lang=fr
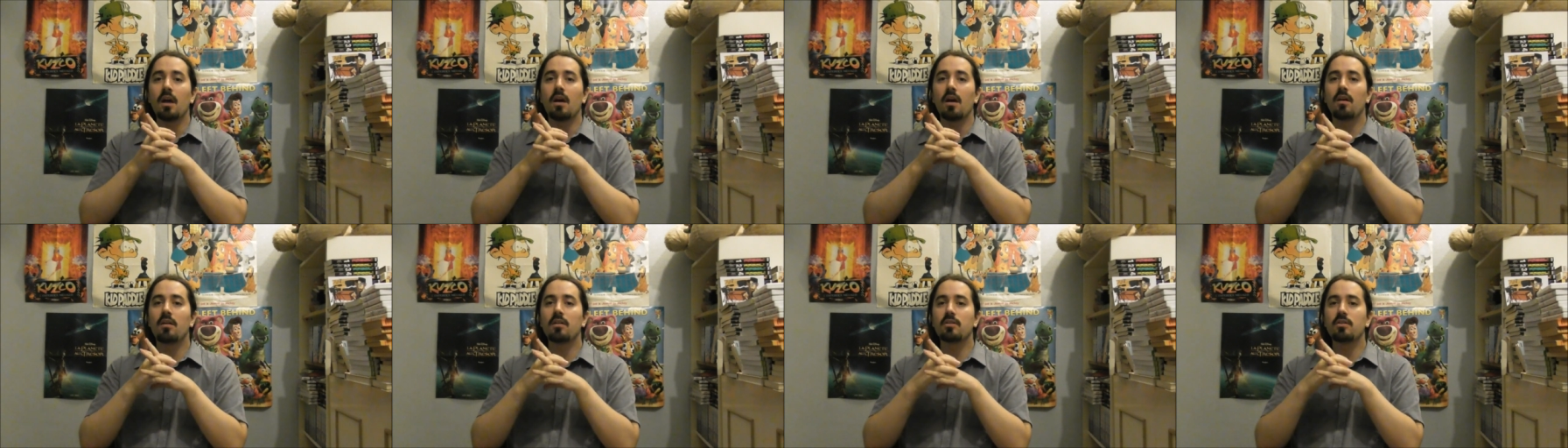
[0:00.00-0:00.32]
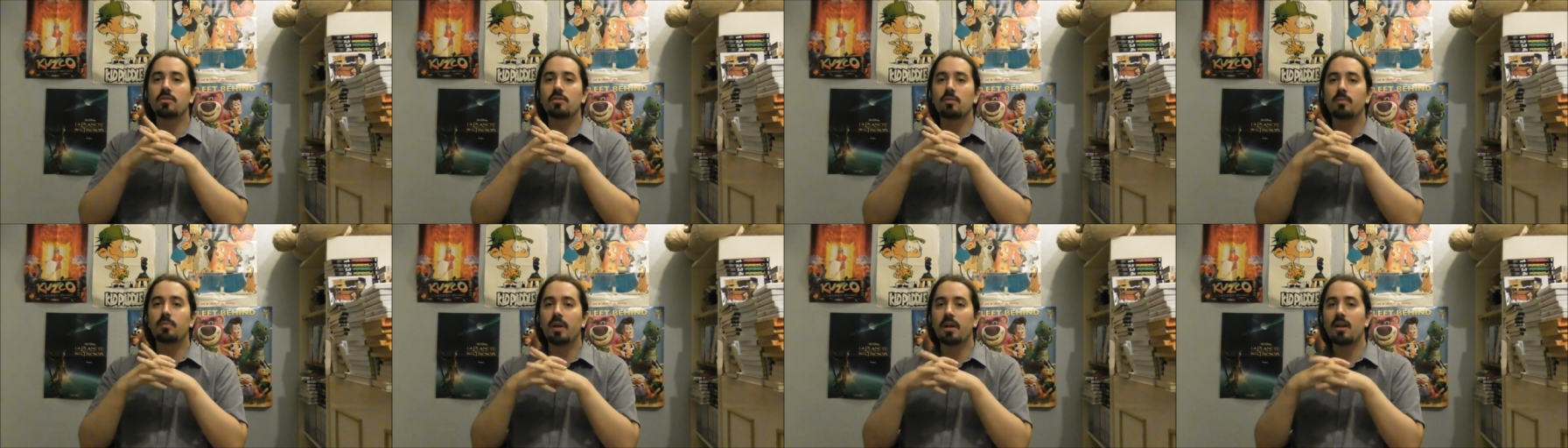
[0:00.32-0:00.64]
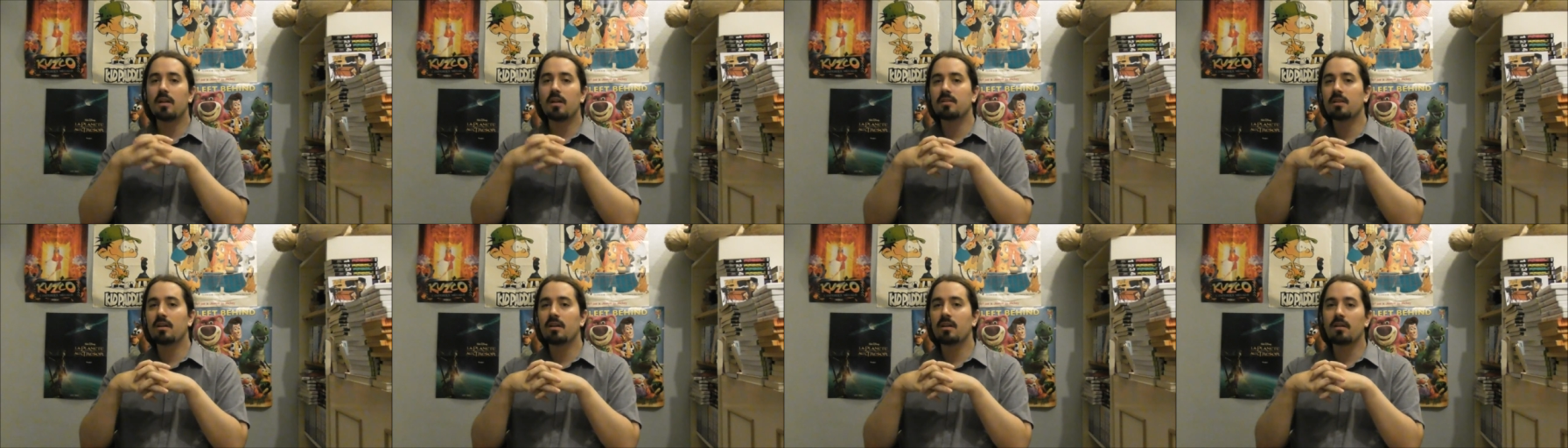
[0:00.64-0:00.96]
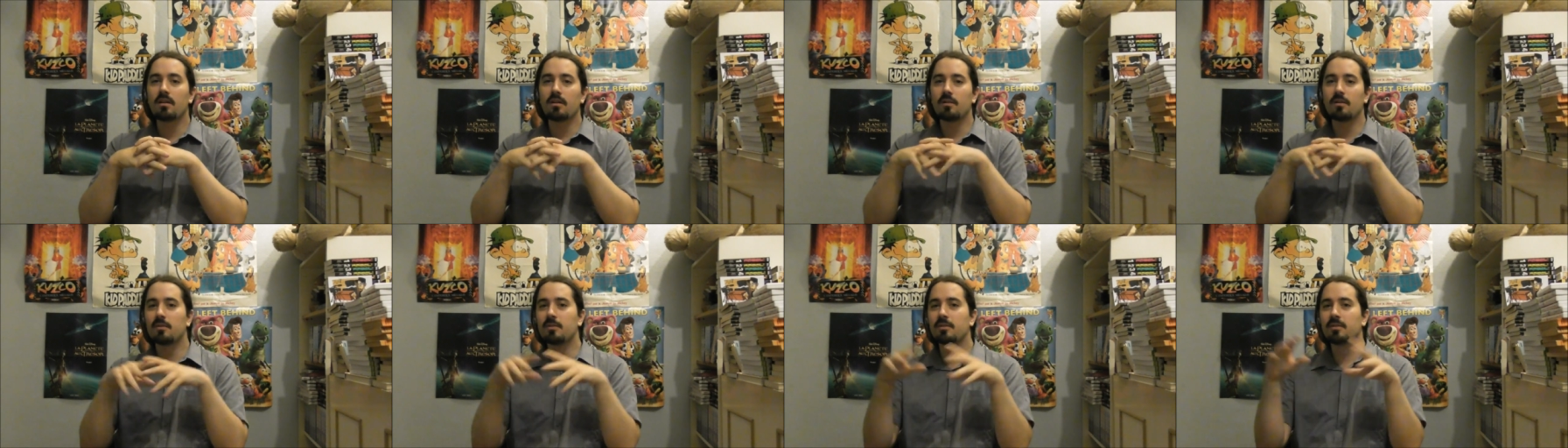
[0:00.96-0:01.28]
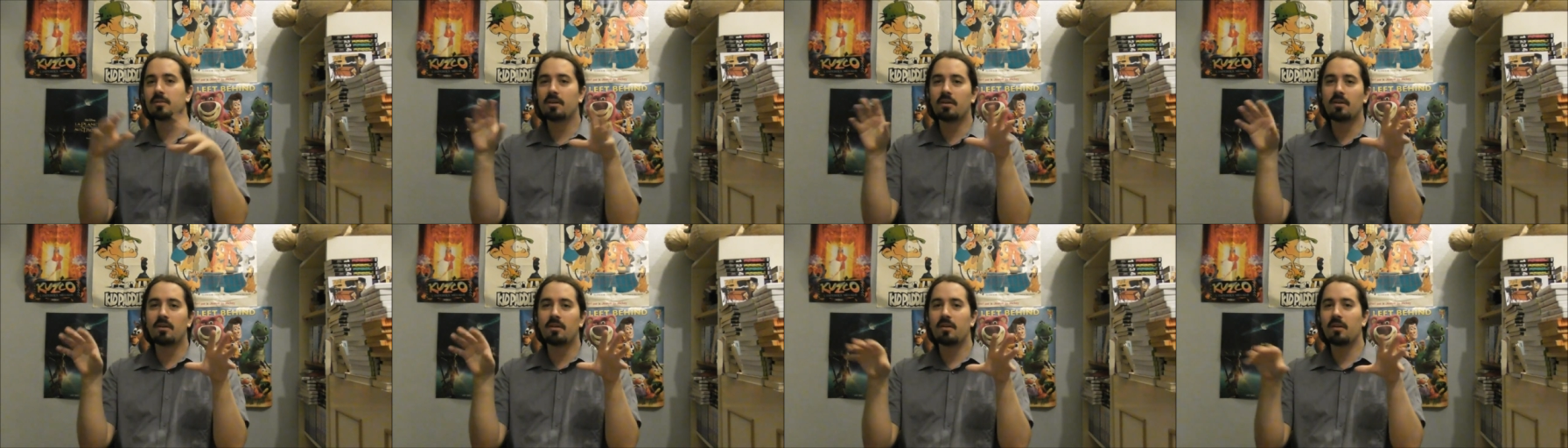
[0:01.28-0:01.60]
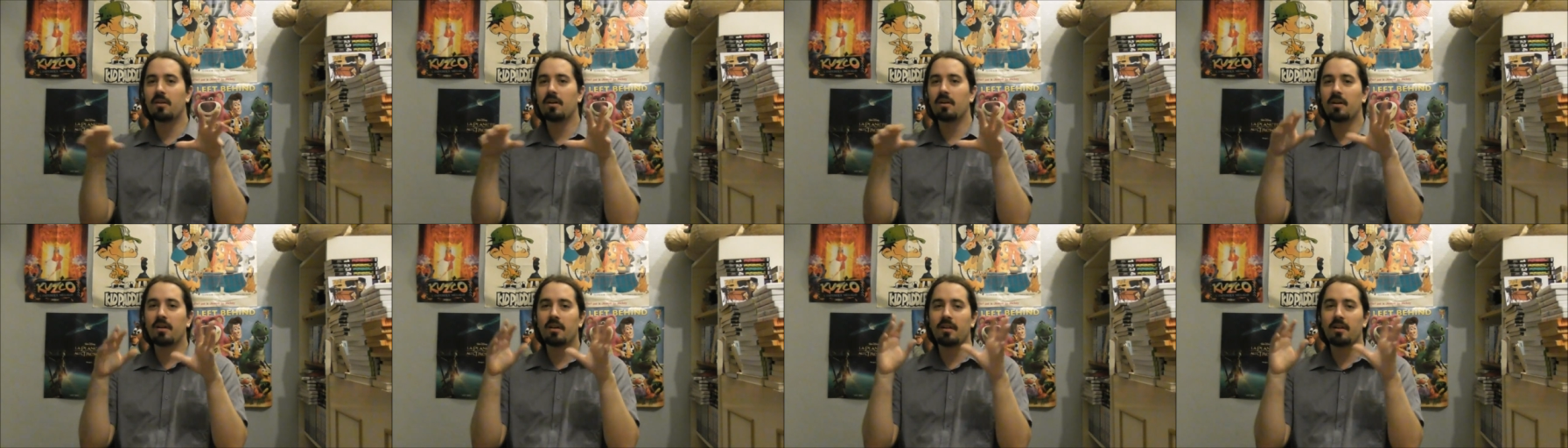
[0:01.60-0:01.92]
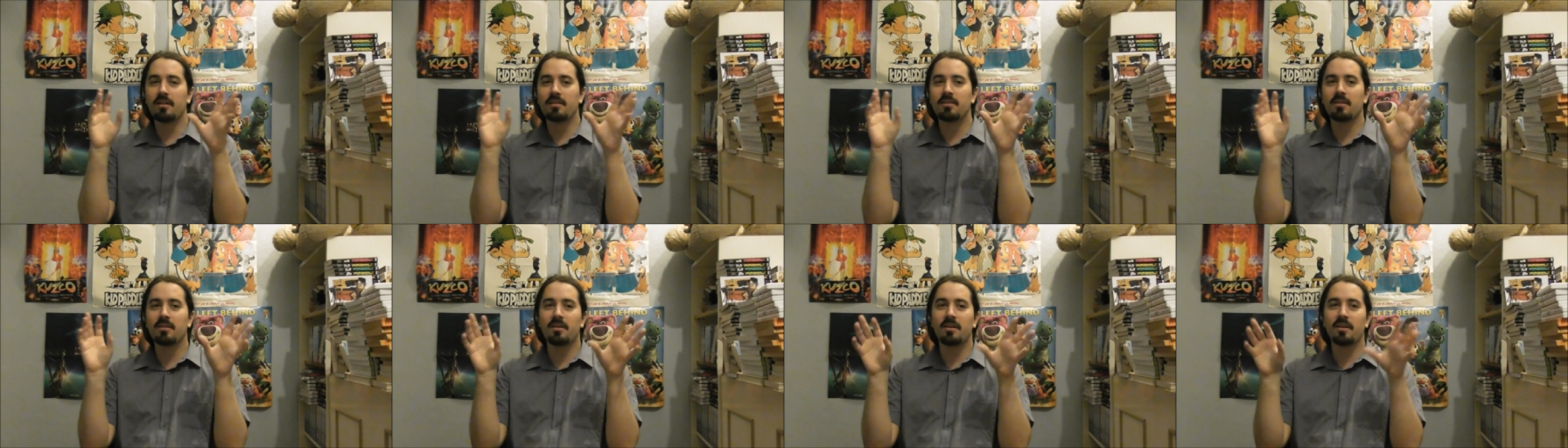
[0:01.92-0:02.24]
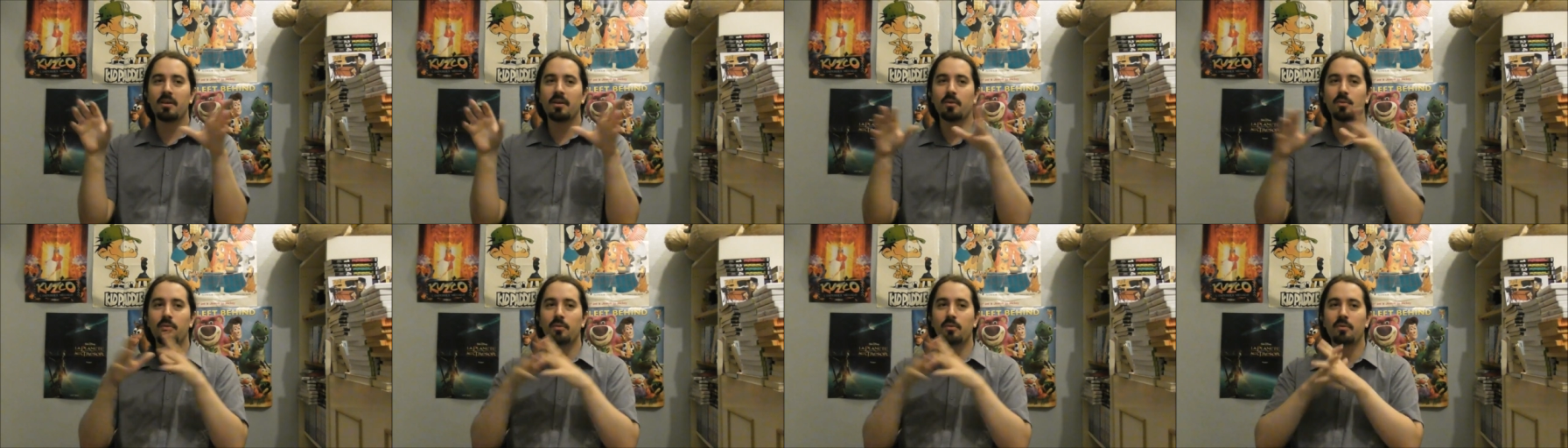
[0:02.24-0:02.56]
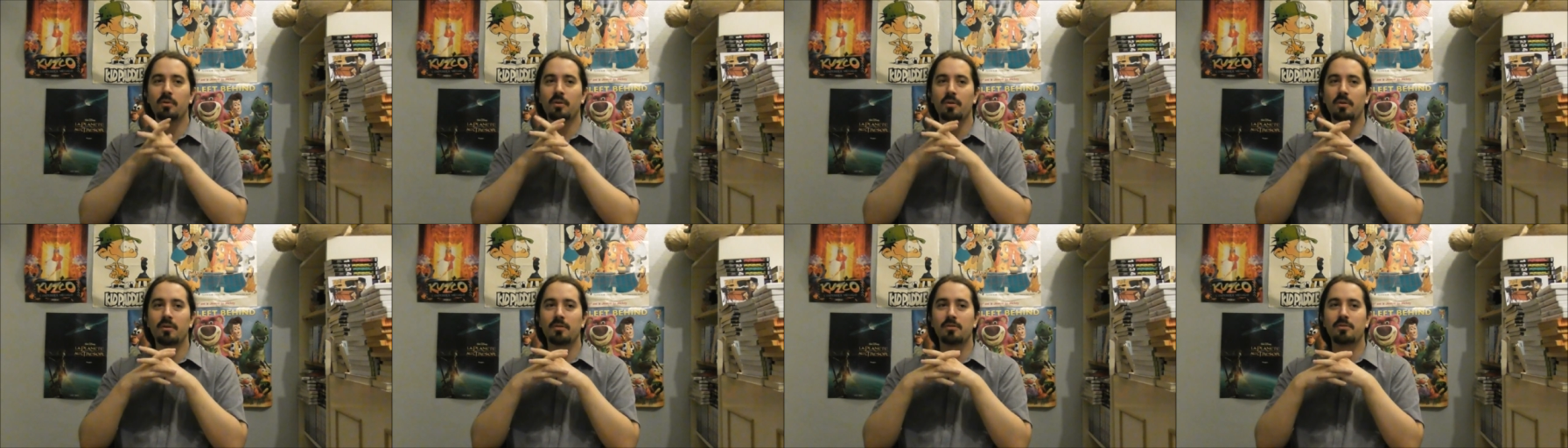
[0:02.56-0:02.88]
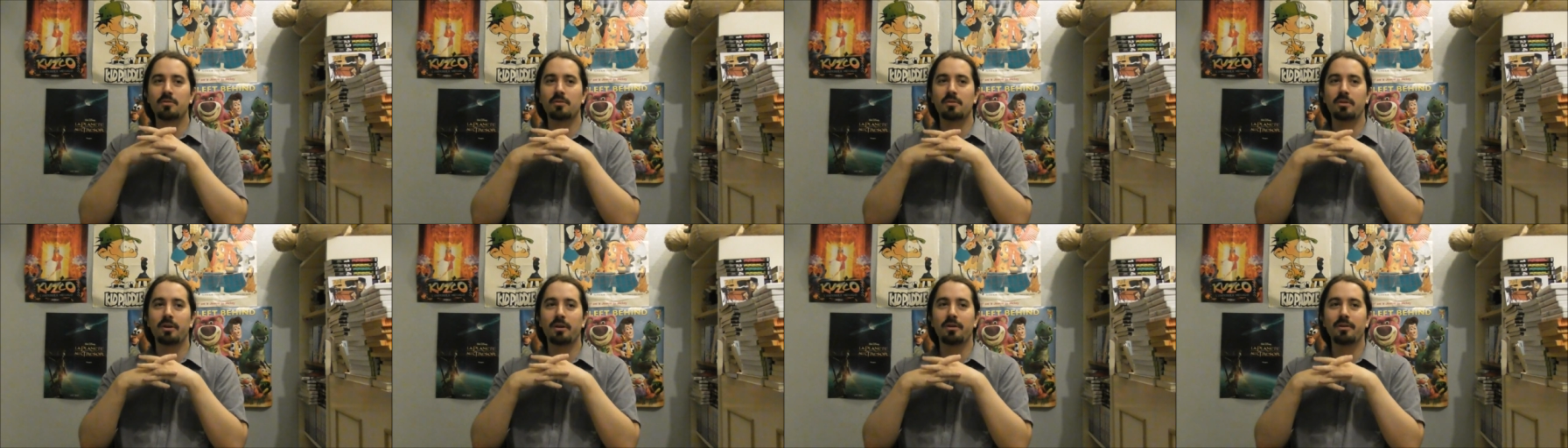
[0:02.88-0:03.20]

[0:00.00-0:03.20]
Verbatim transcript: En se baladant dans, les rues du,